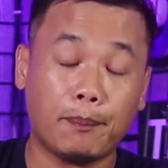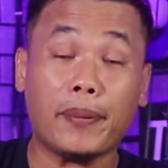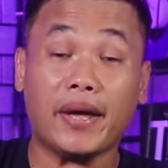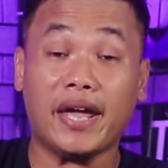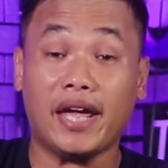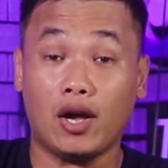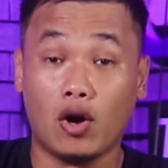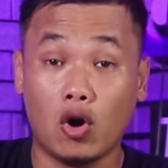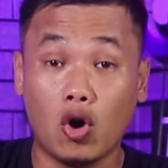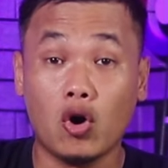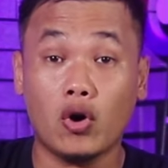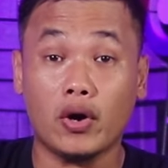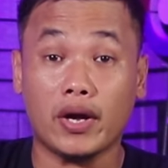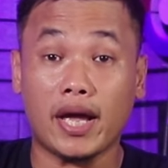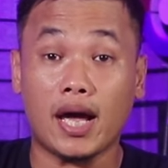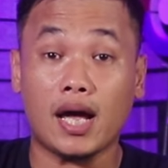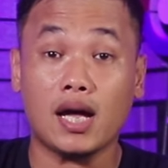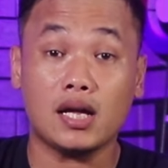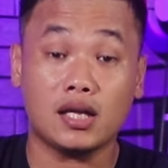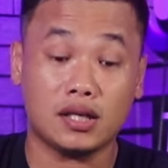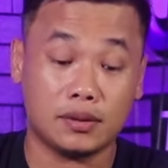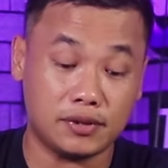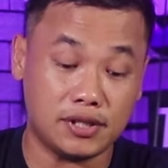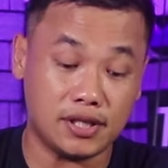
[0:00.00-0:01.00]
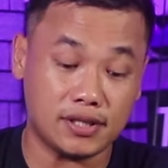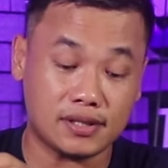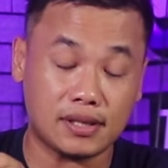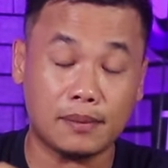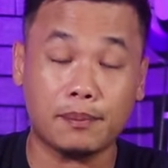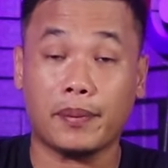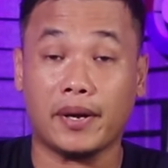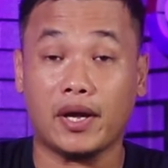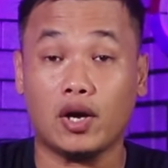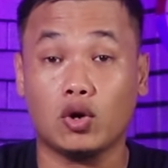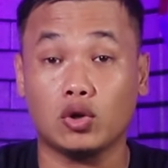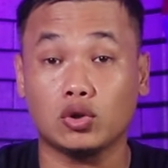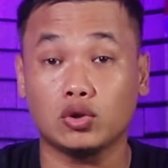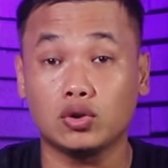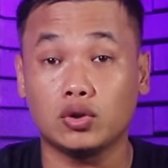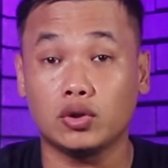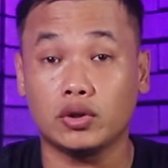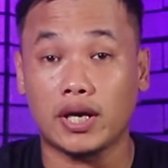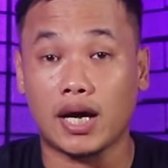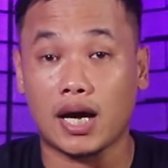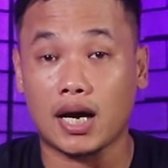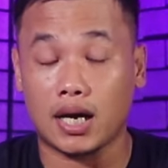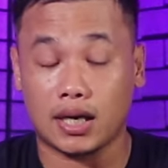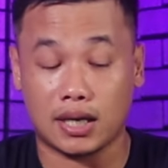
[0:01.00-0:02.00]
eh, PO ya, sistem PO dulu
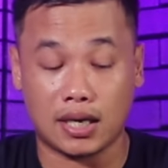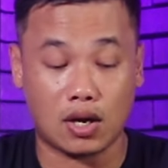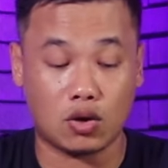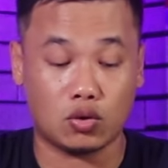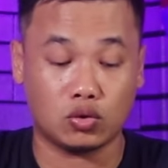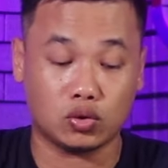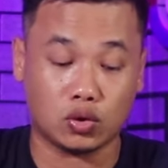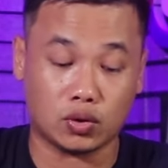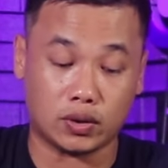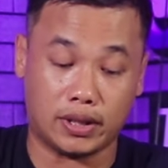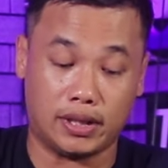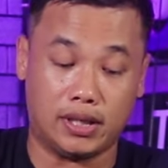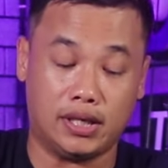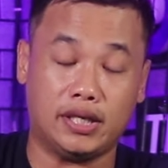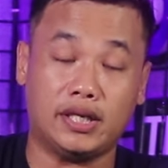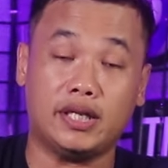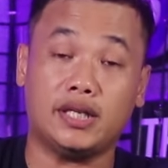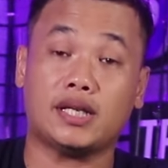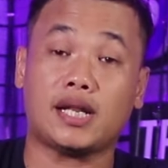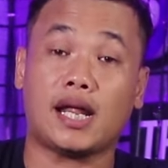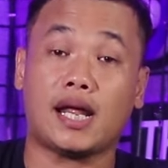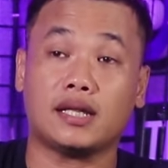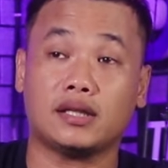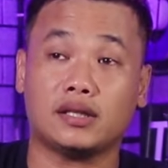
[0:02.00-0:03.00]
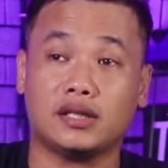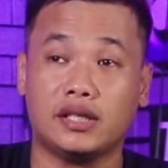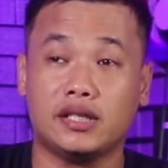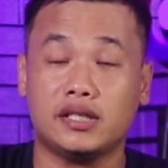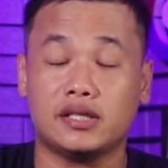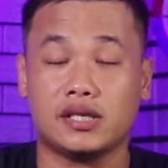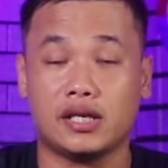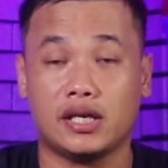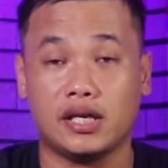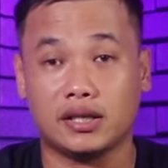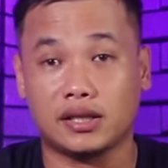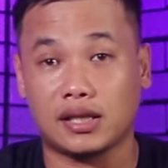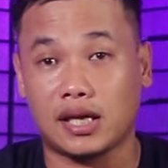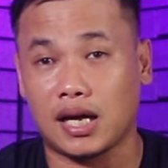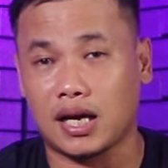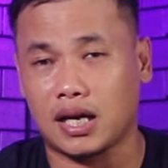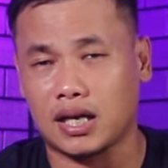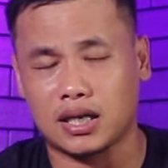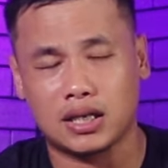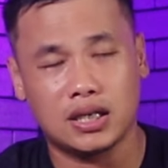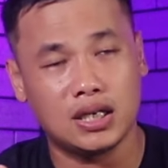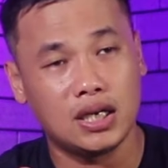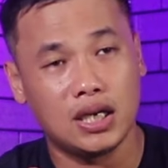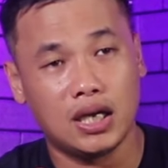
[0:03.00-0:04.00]
ya karena untuk reel ini nanti
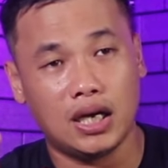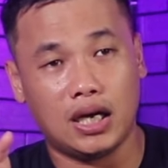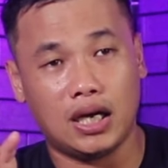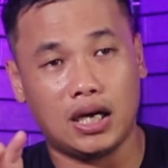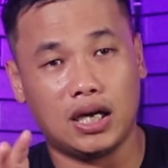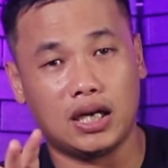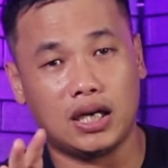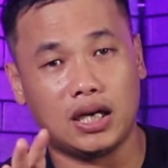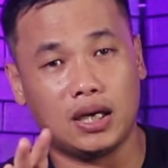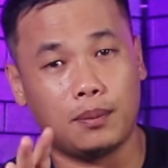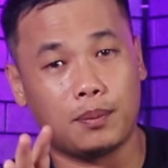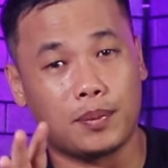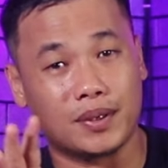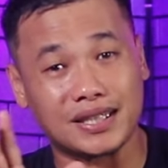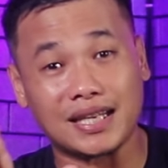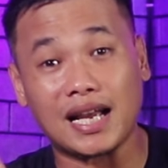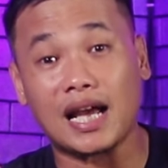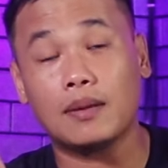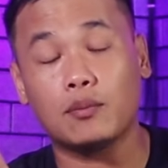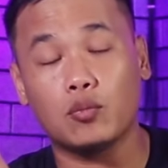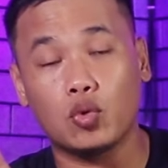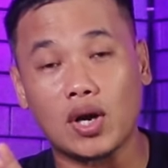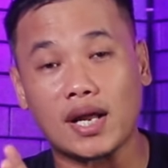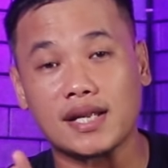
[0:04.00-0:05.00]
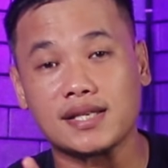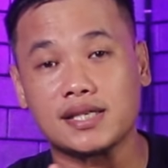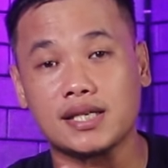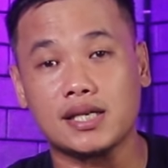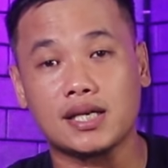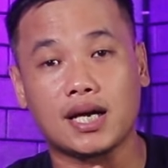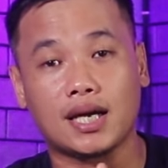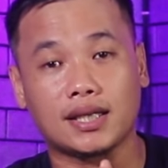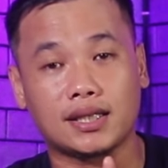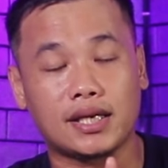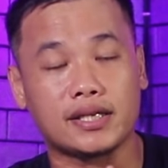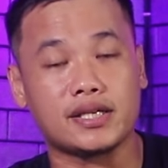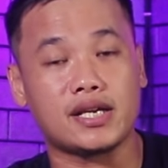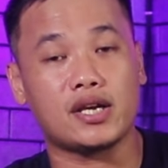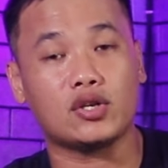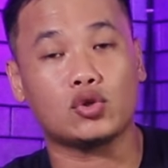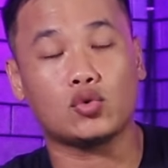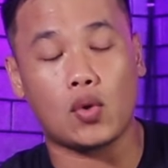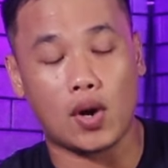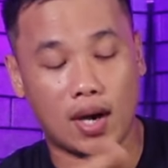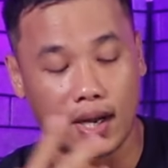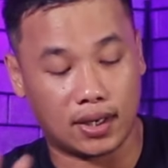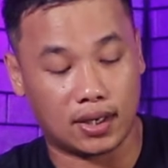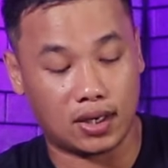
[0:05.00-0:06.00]
sekitar uh, pertengahan bulan sih katanya
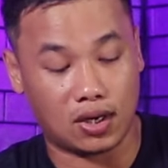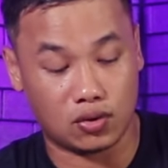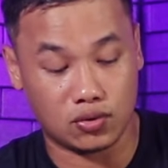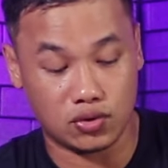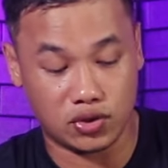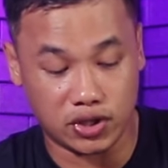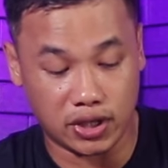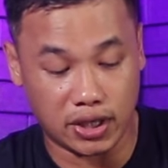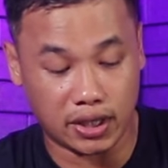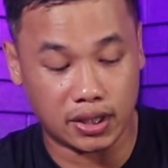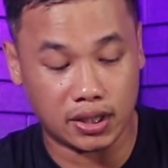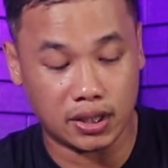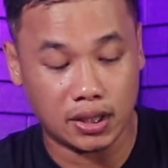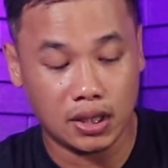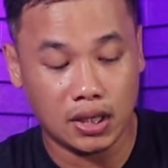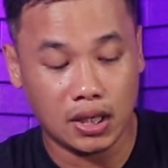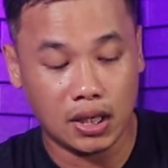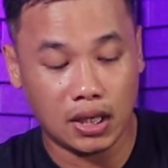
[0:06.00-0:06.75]
itu akan launching